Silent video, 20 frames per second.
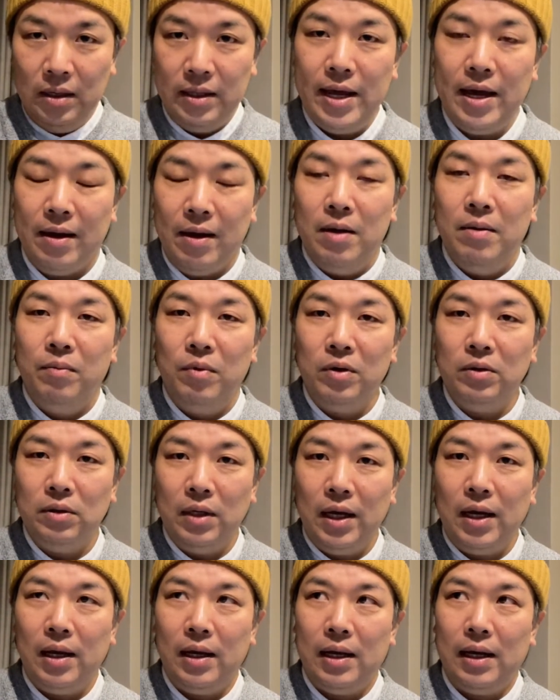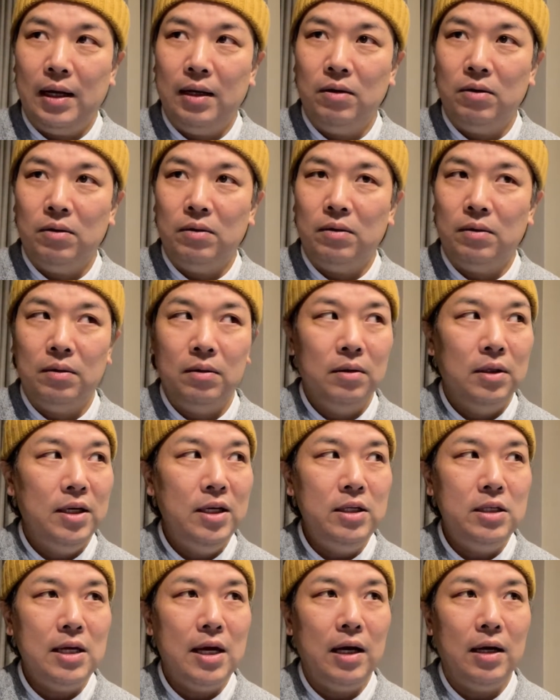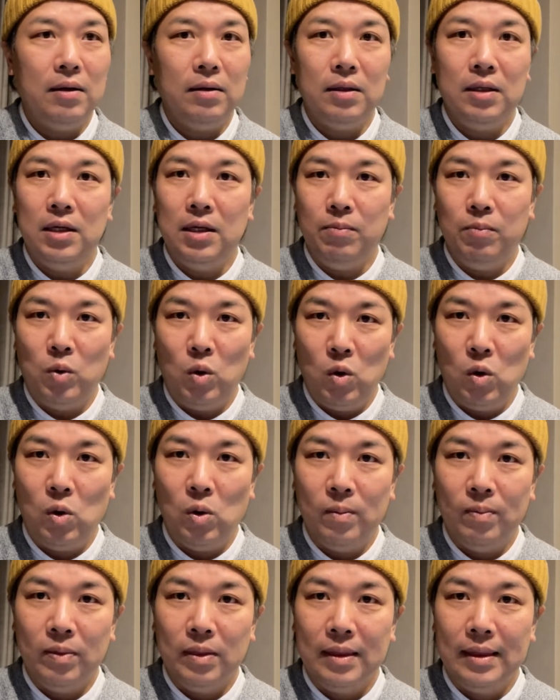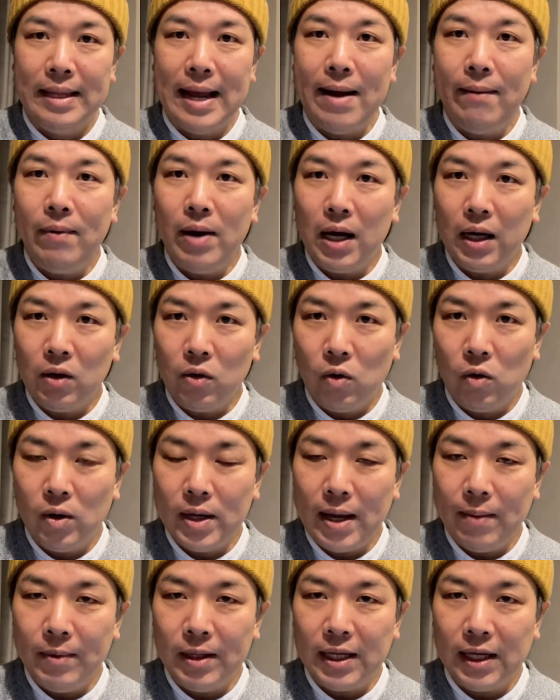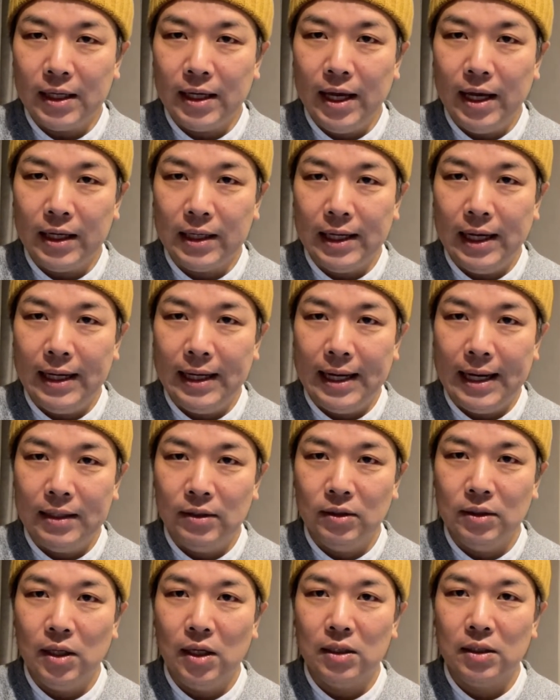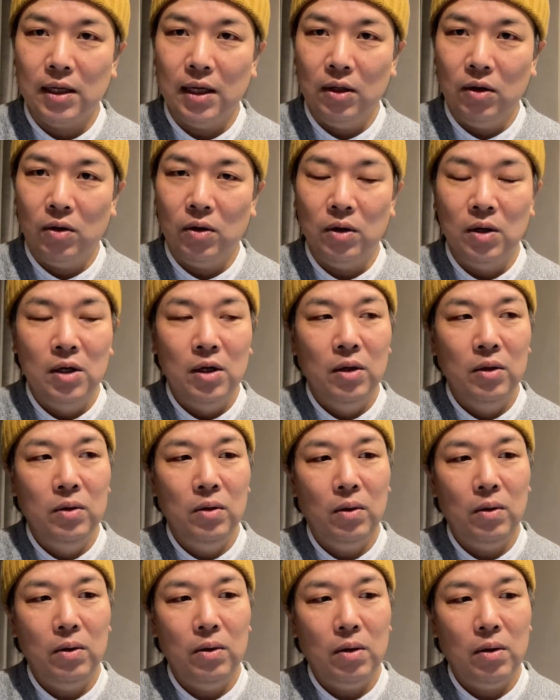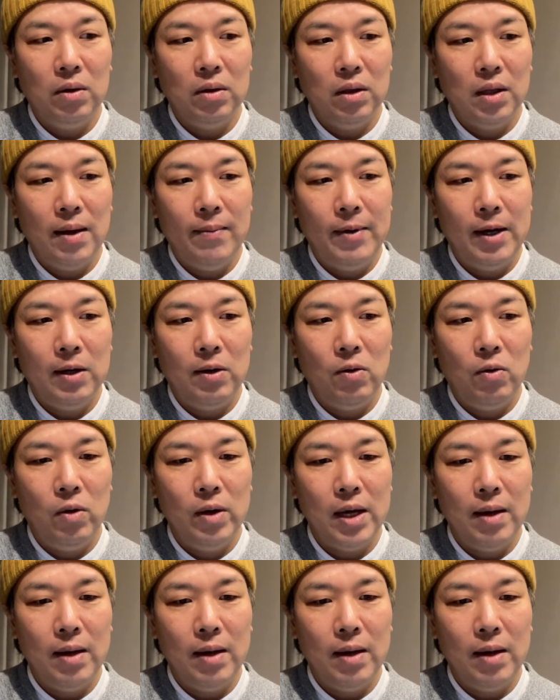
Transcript: で僕ねあの以前にもタバコをやめた経験があるんですけどちょうどタバコ